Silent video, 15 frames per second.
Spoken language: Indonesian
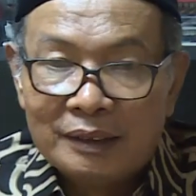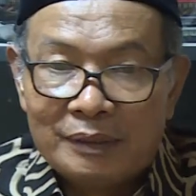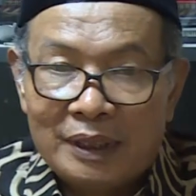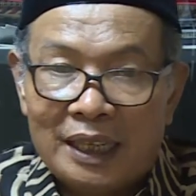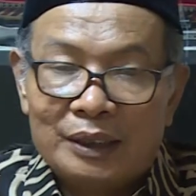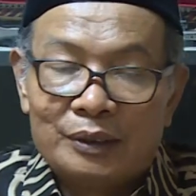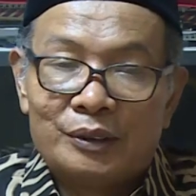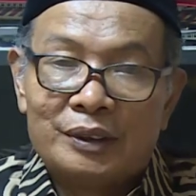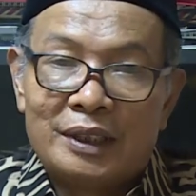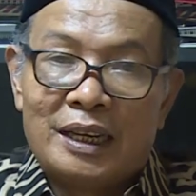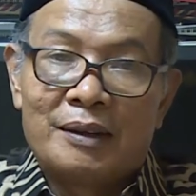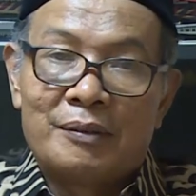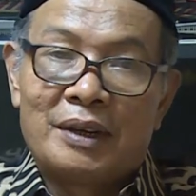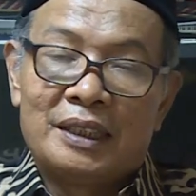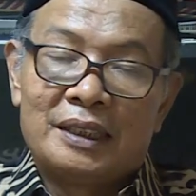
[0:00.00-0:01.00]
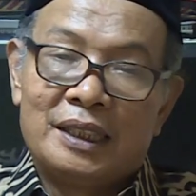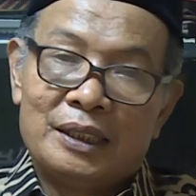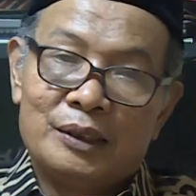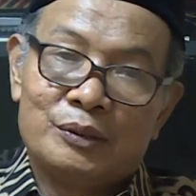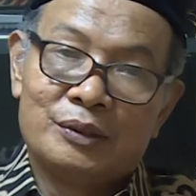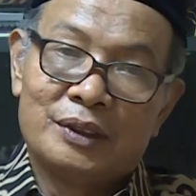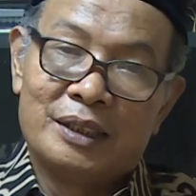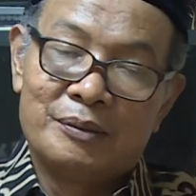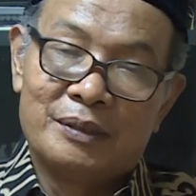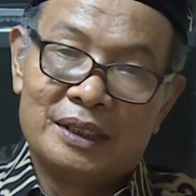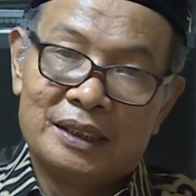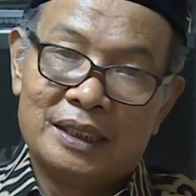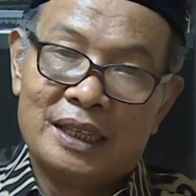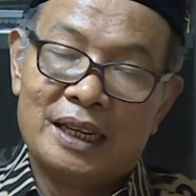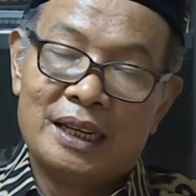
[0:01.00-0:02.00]
nah itu namanya itu
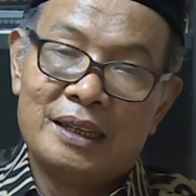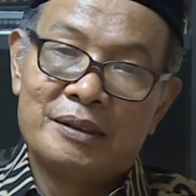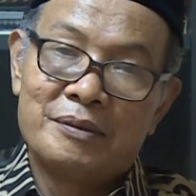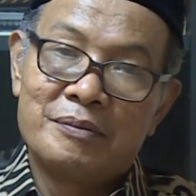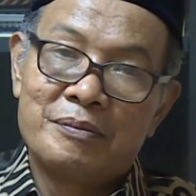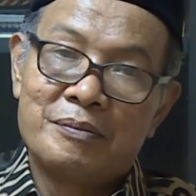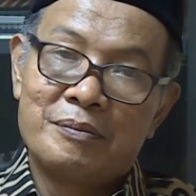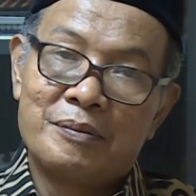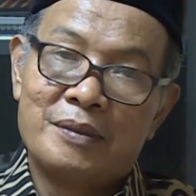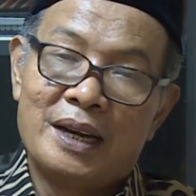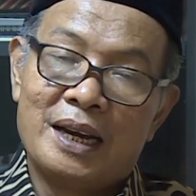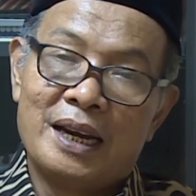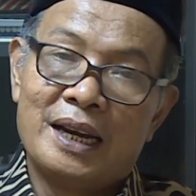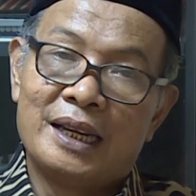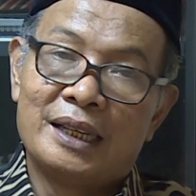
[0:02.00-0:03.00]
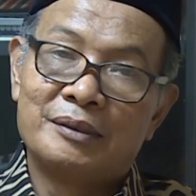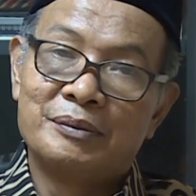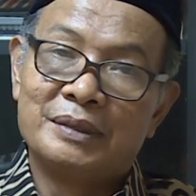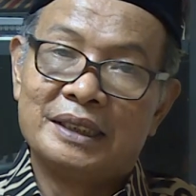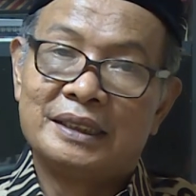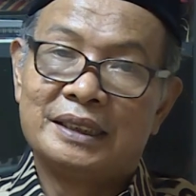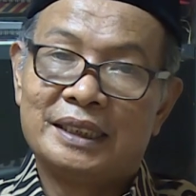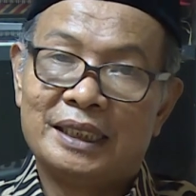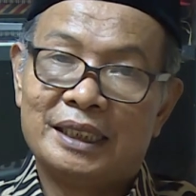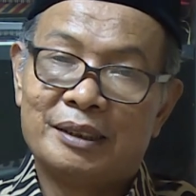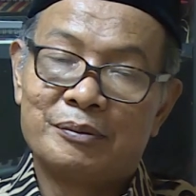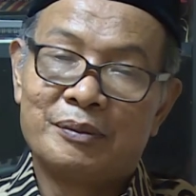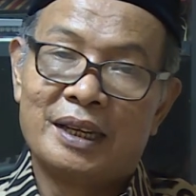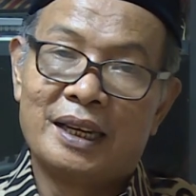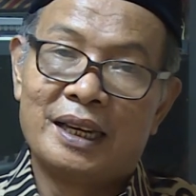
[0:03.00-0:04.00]
namanya mahar misil
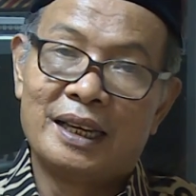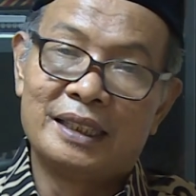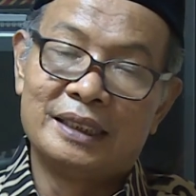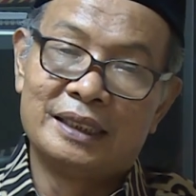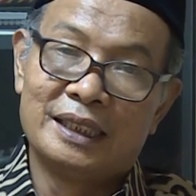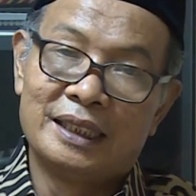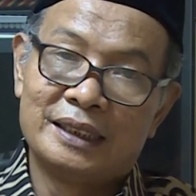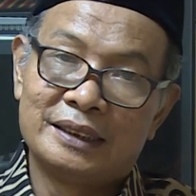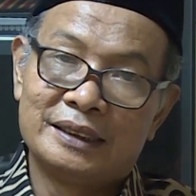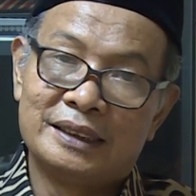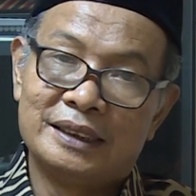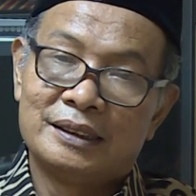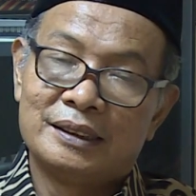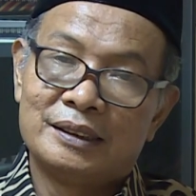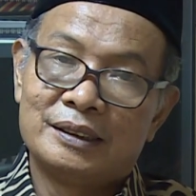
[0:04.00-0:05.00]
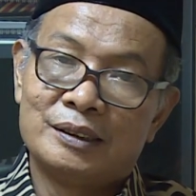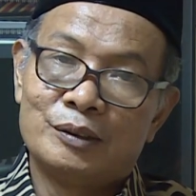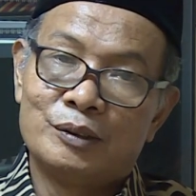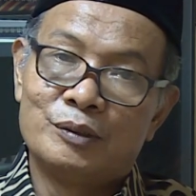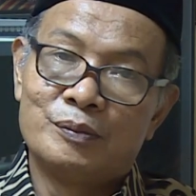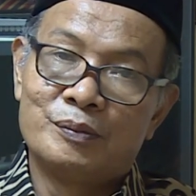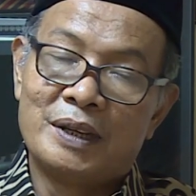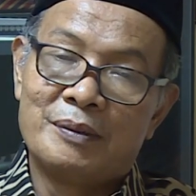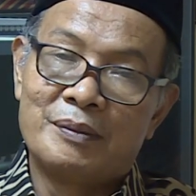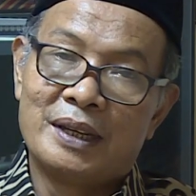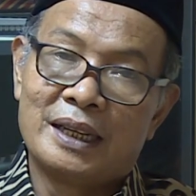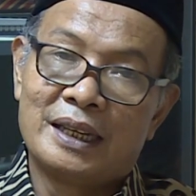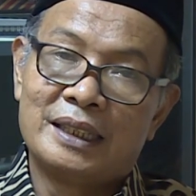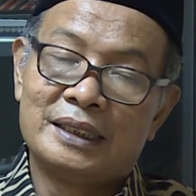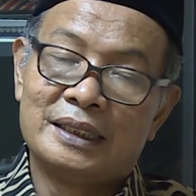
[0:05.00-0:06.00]
mahal yang
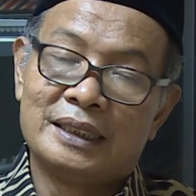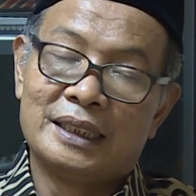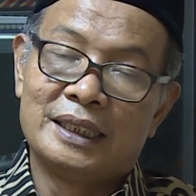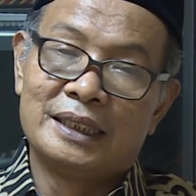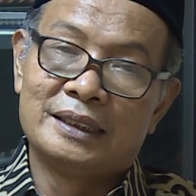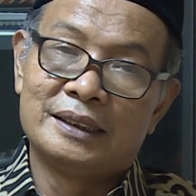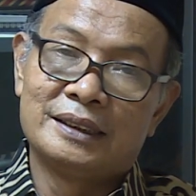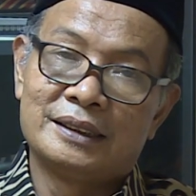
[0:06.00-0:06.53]
diumpamakan dengan